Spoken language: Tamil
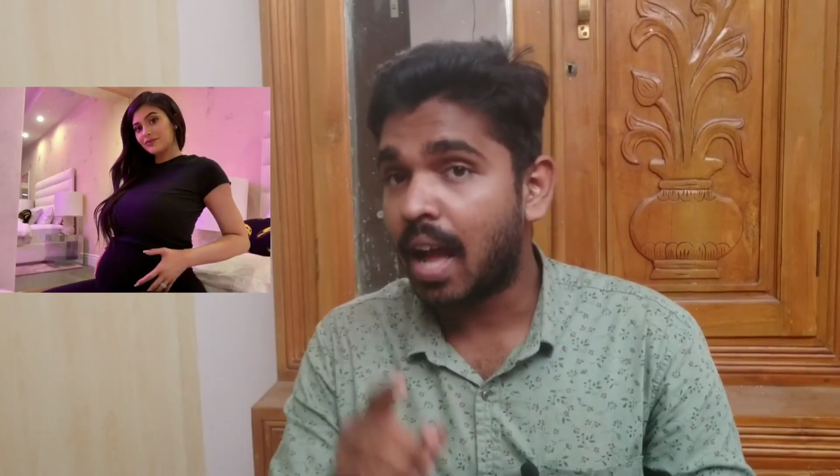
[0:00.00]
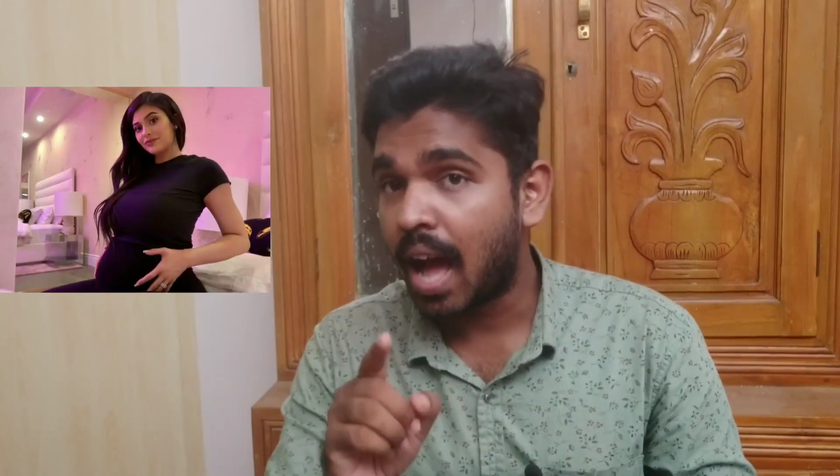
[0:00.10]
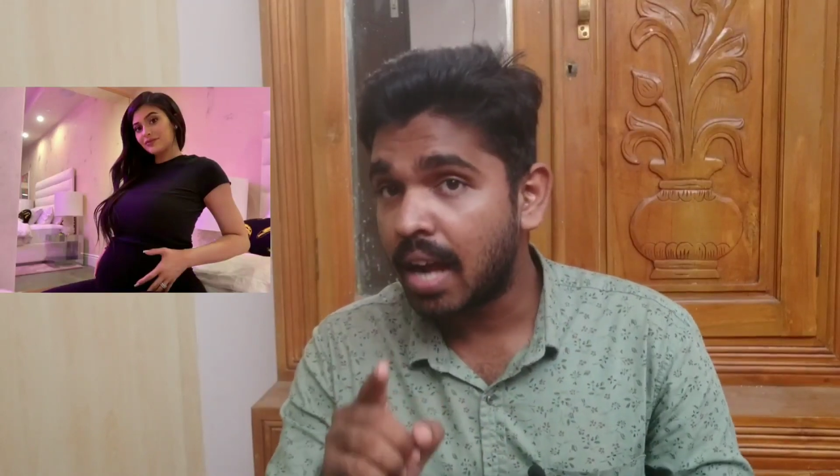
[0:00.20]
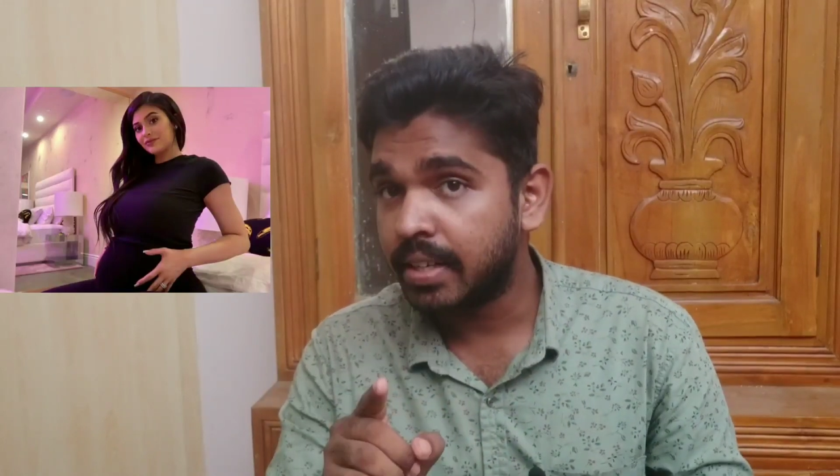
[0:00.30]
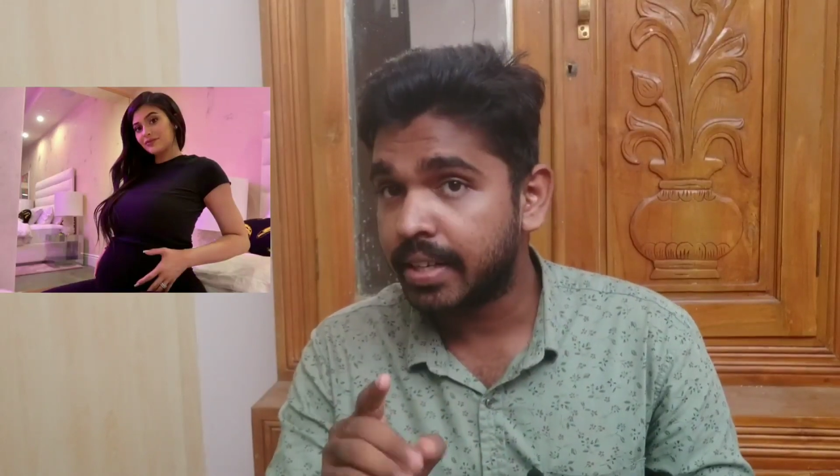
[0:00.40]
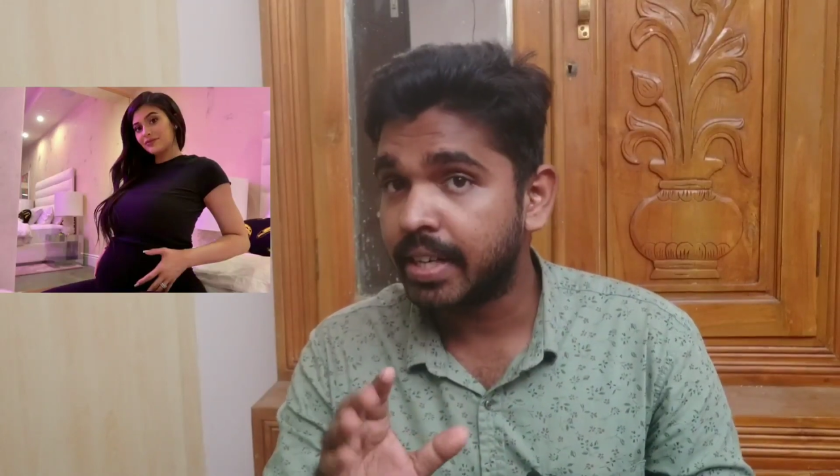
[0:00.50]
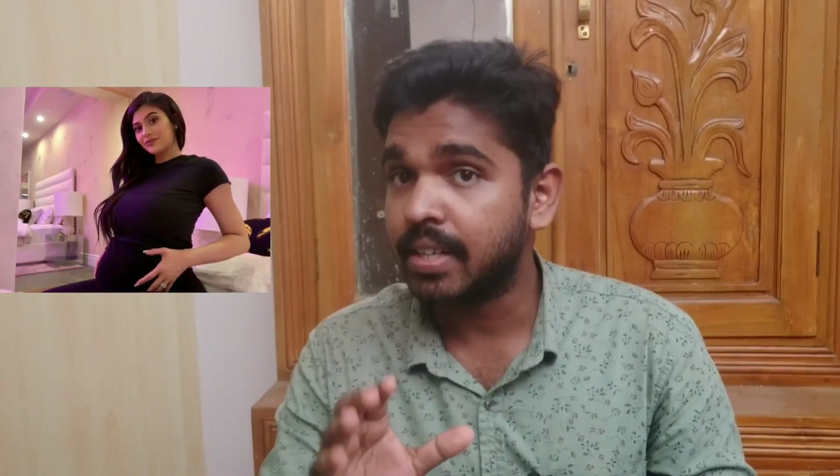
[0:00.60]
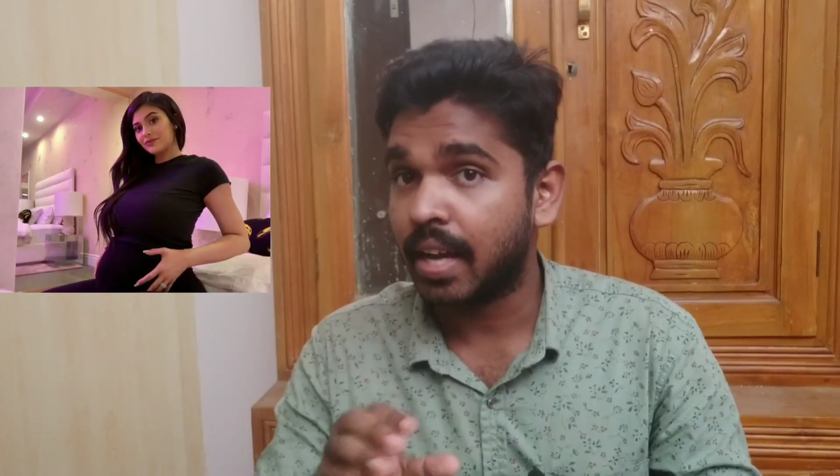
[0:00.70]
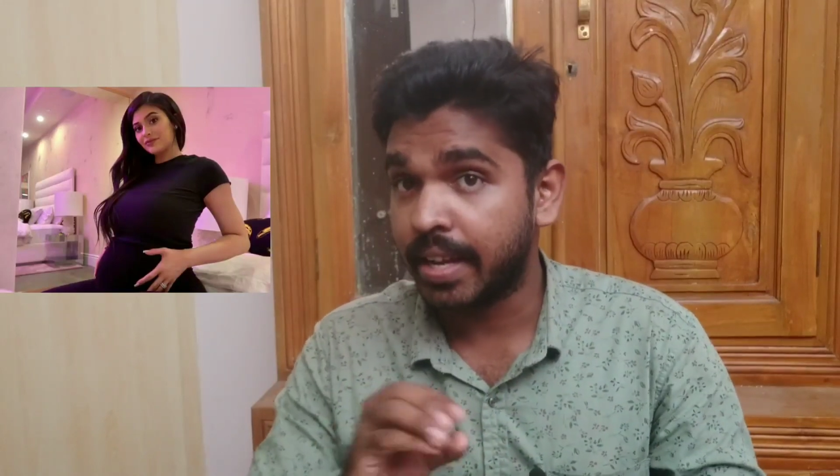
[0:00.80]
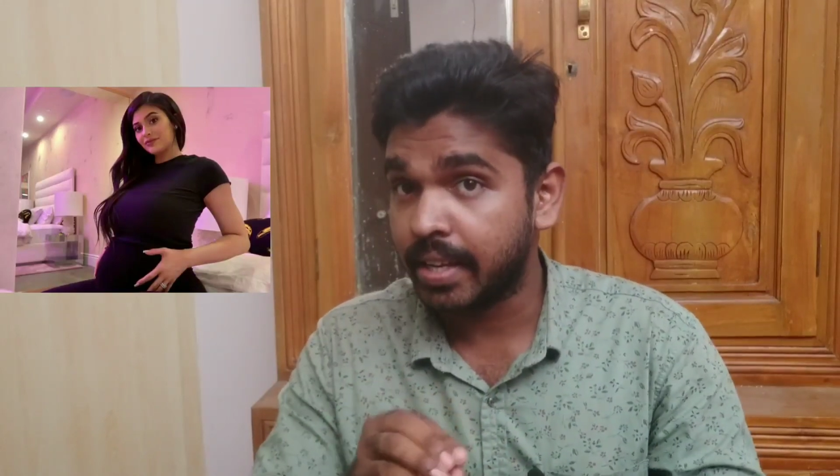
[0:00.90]
ஹார்ட் ரேட்
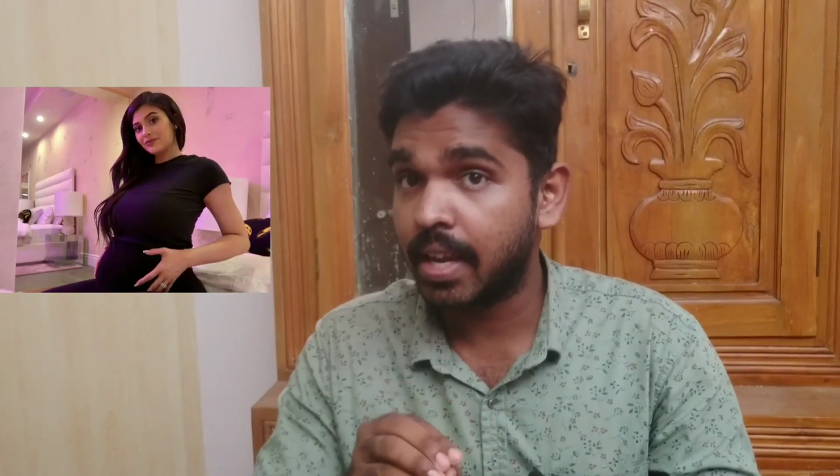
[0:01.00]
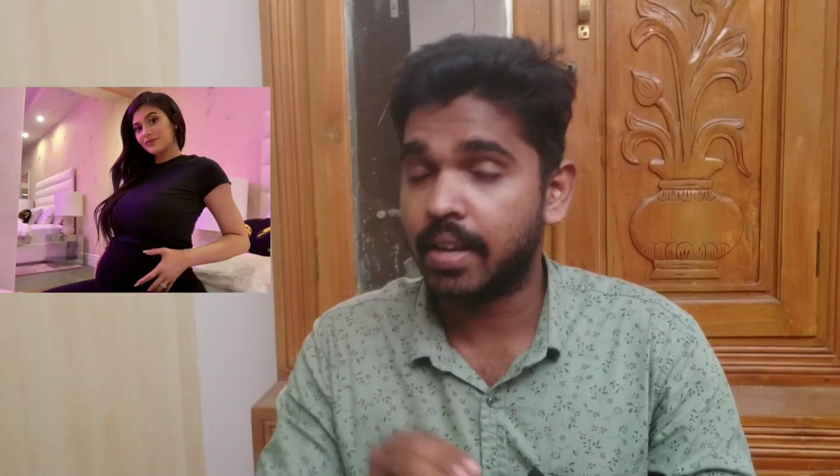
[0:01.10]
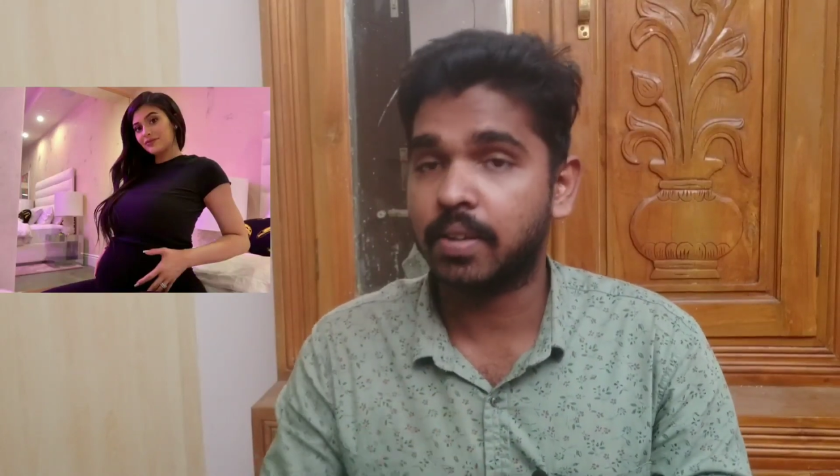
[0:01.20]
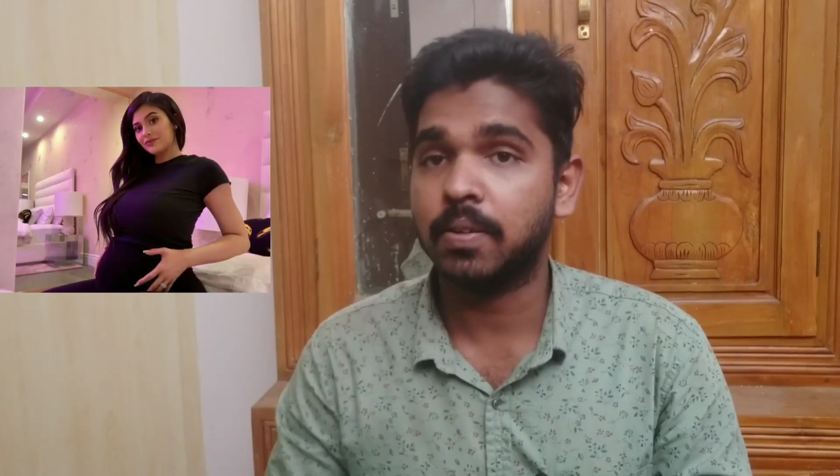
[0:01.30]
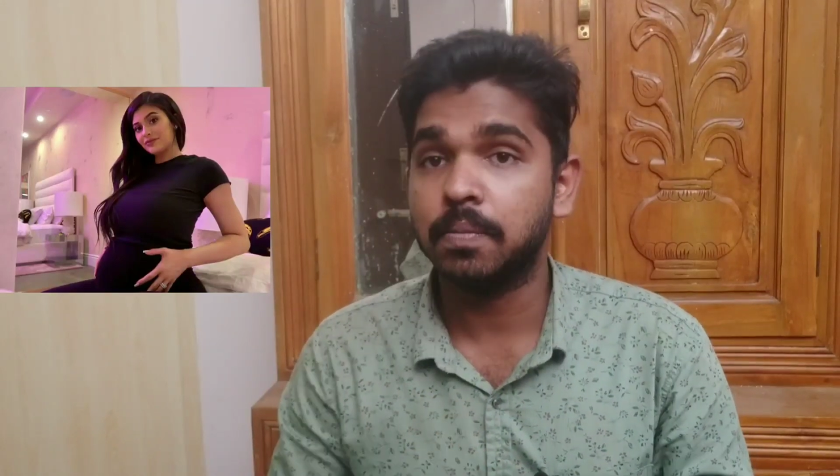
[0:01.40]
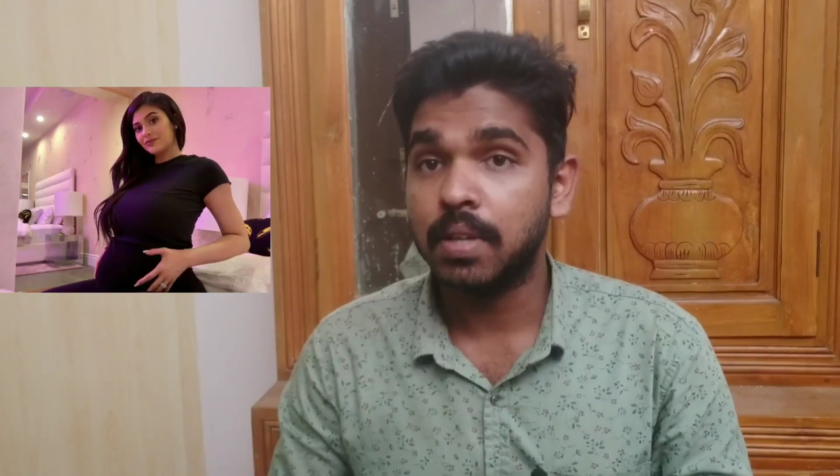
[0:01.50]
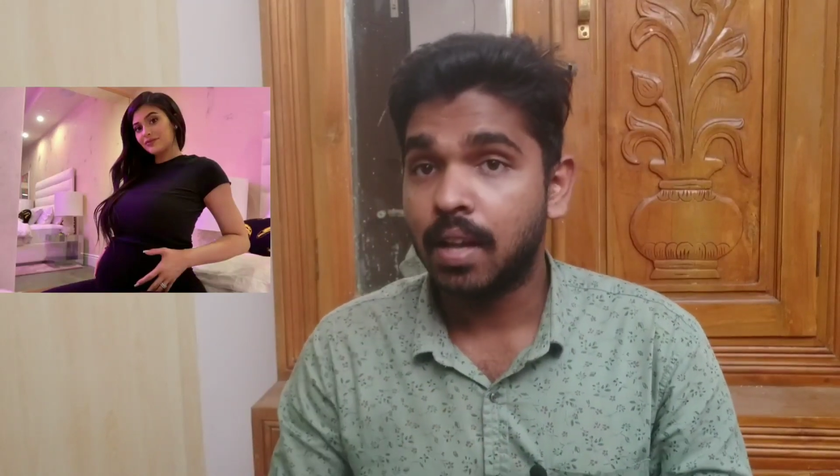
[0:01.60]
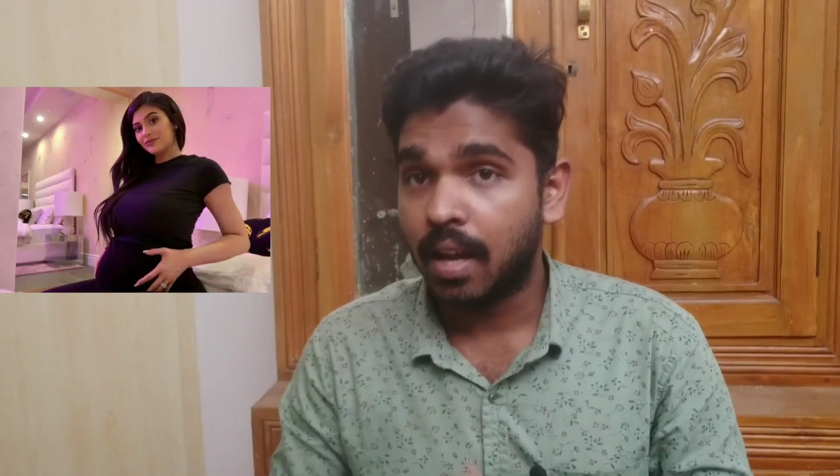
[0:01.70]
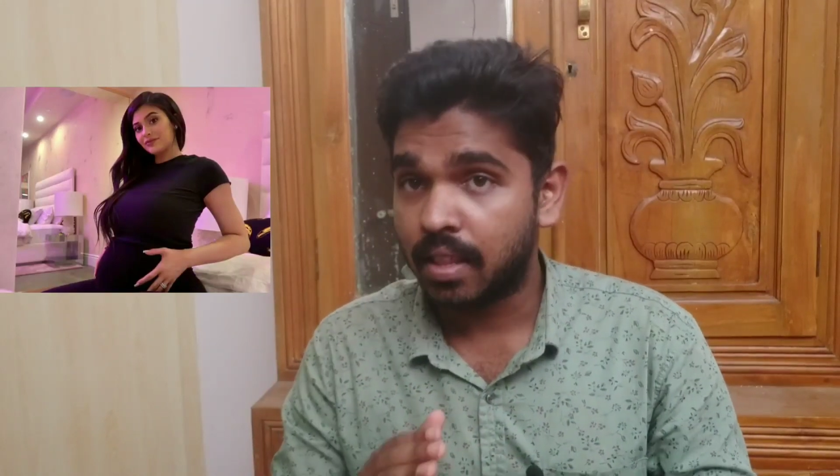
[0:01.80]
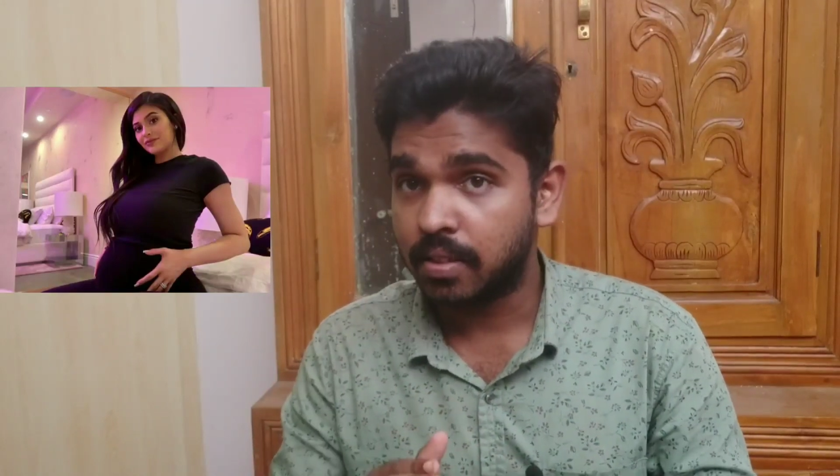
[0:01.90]
ஹையாக இருக்கும்
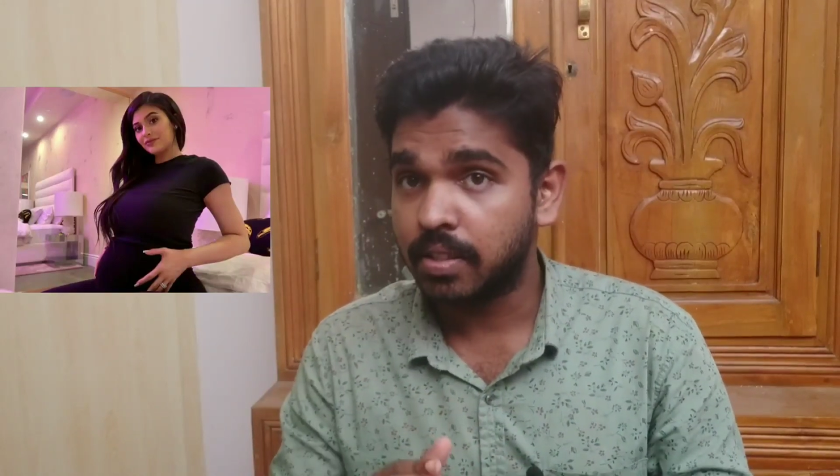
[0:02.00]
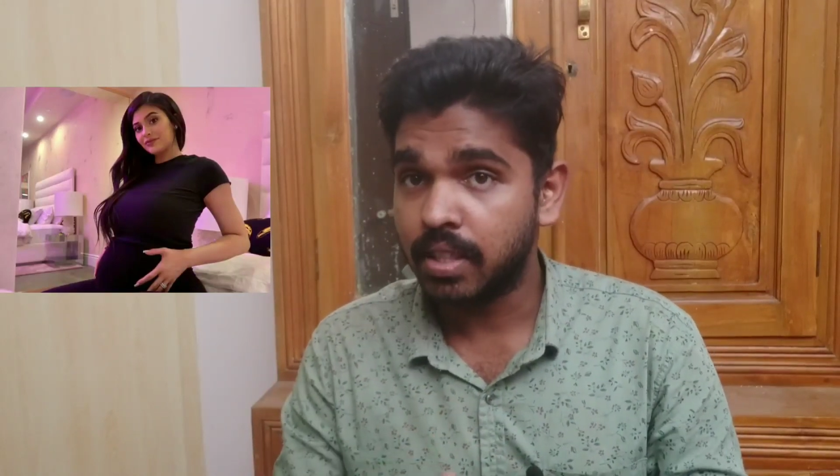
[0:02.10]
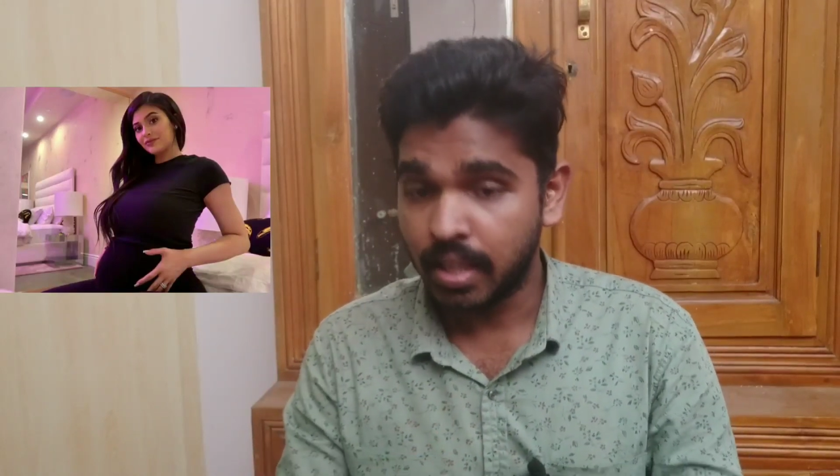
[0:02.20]
அதாவது